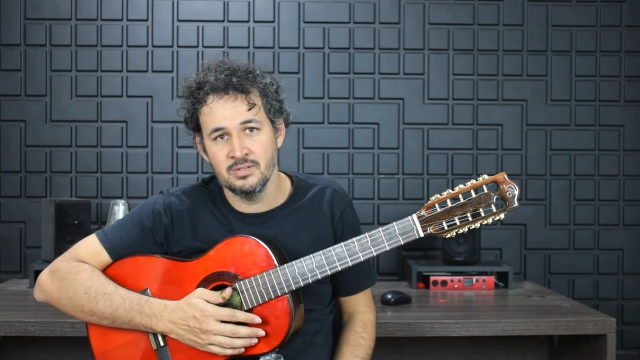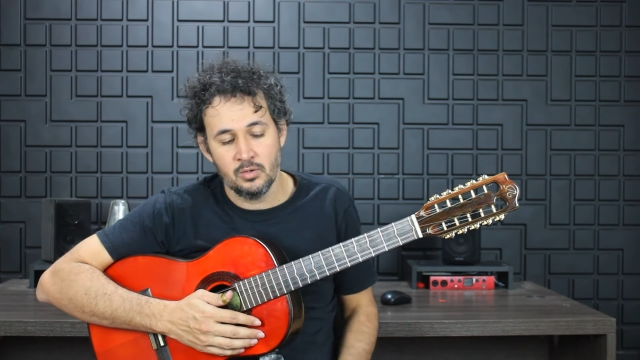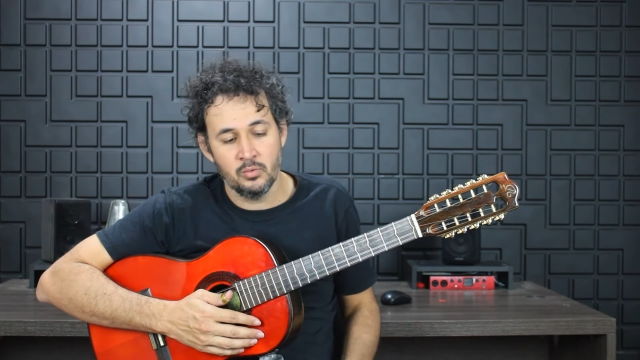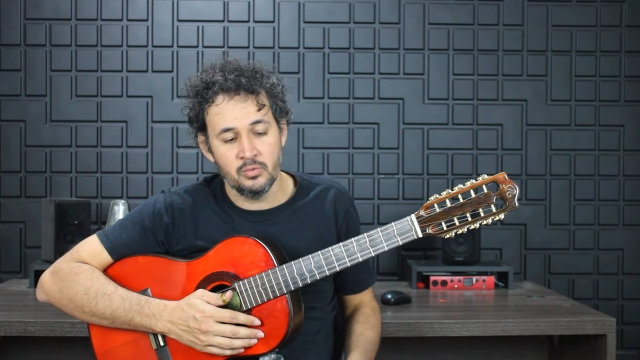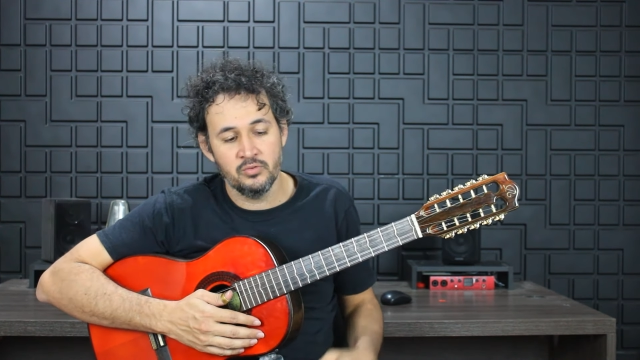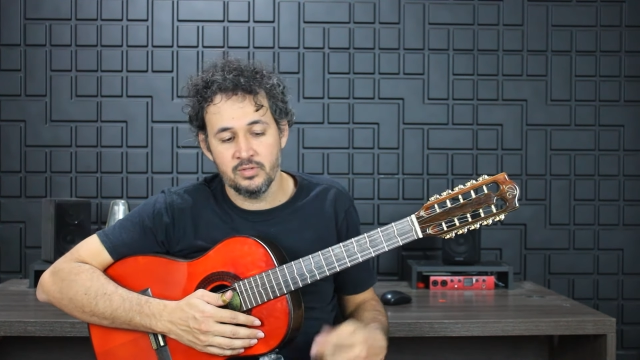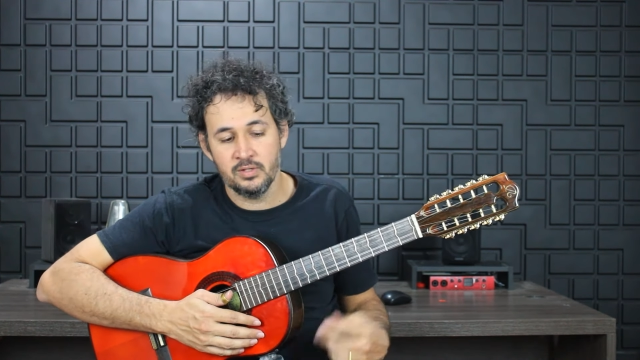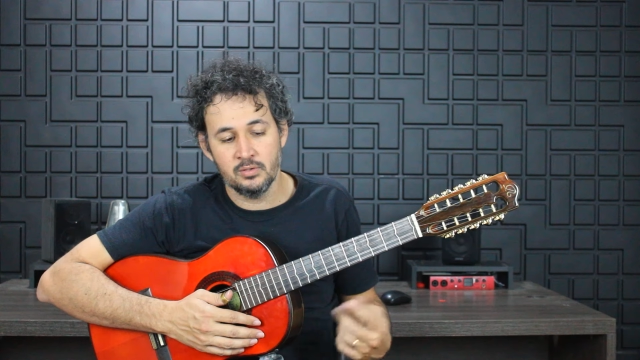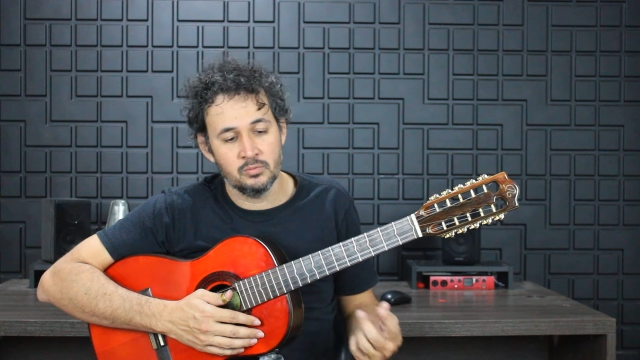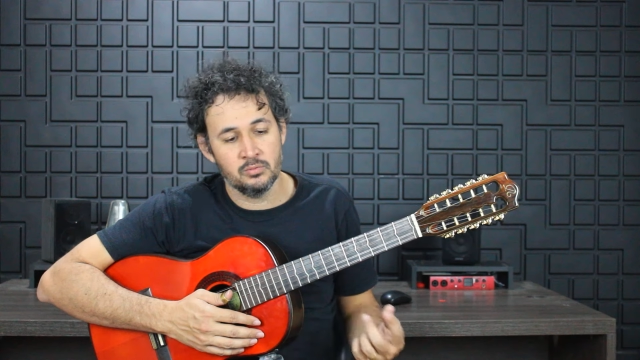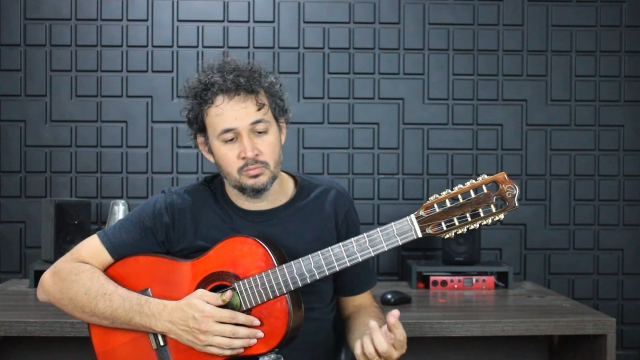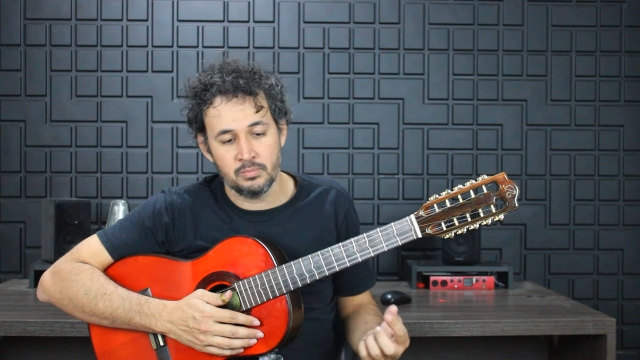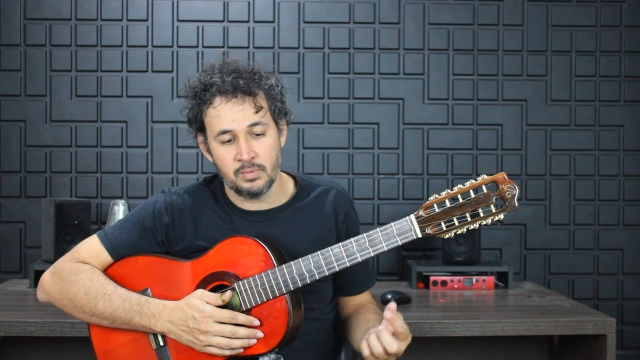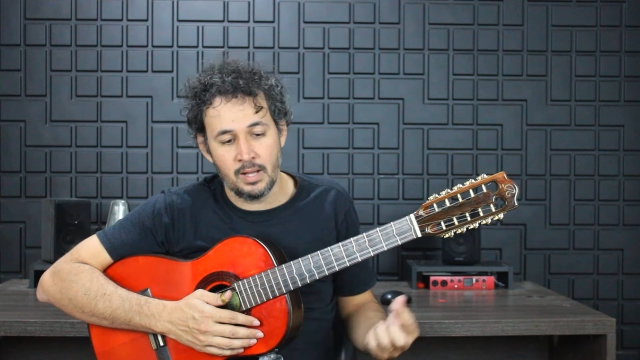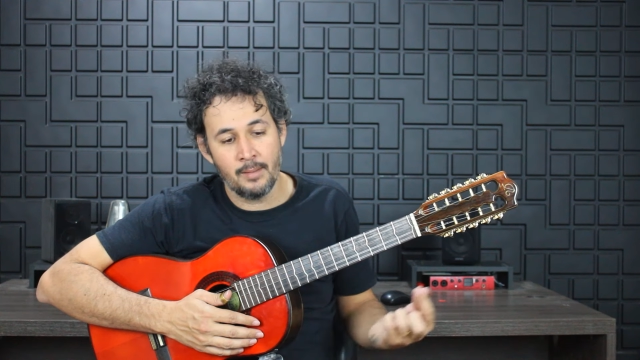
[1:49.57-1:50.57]
eu
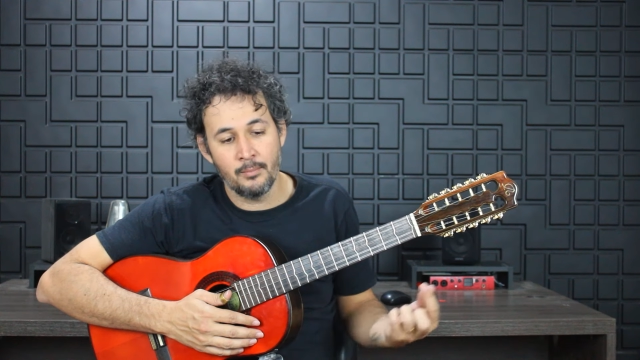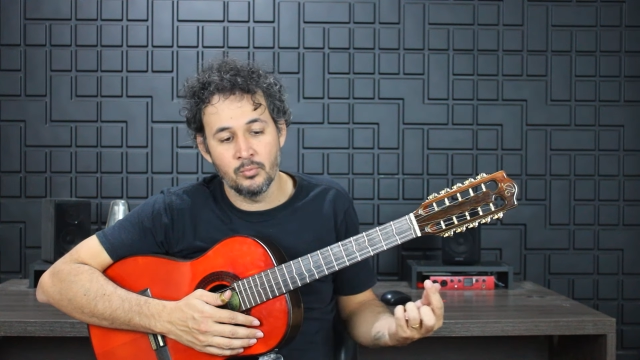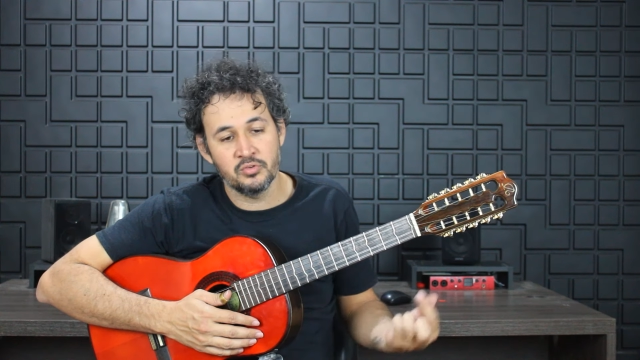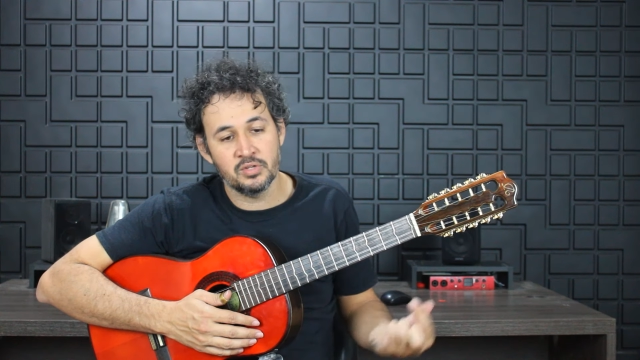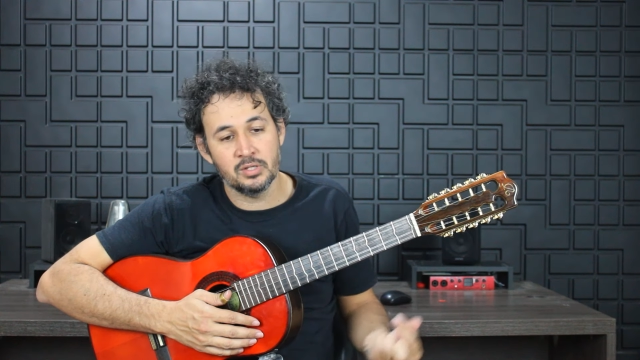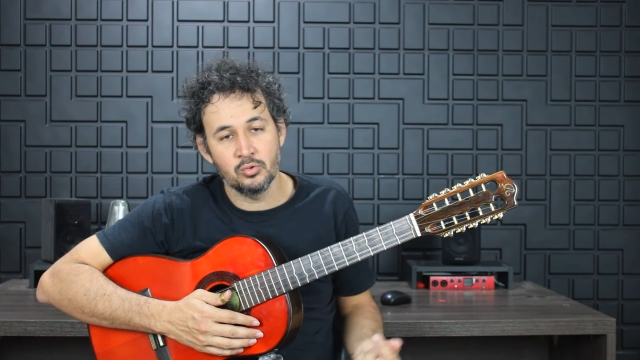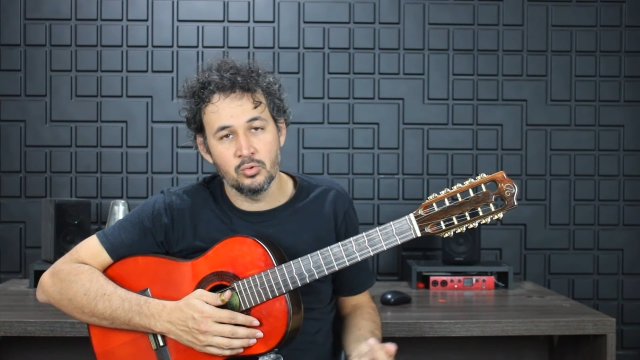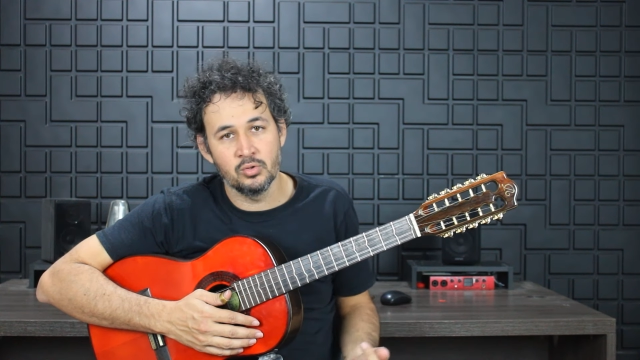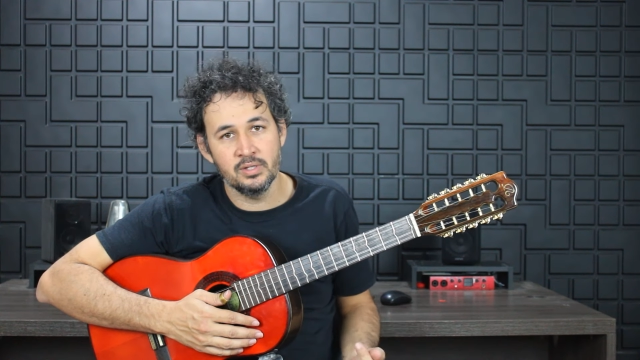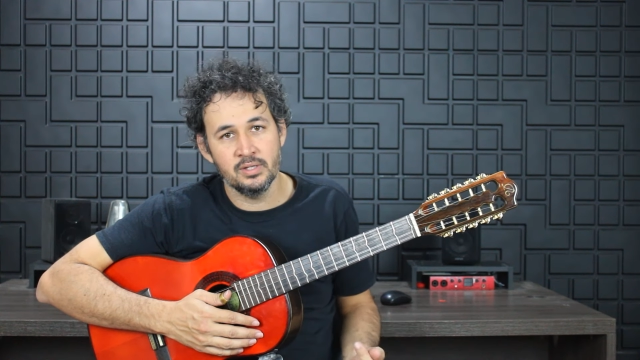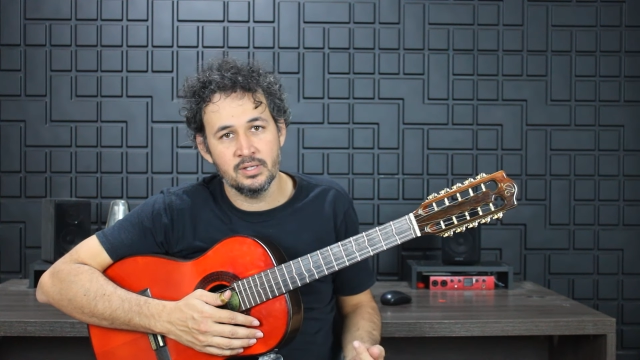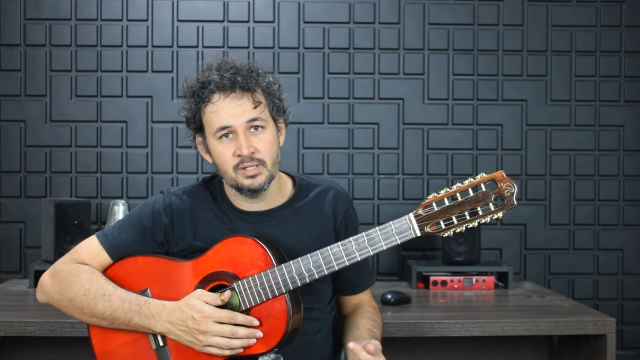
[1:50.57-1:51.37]
ensino a música toda,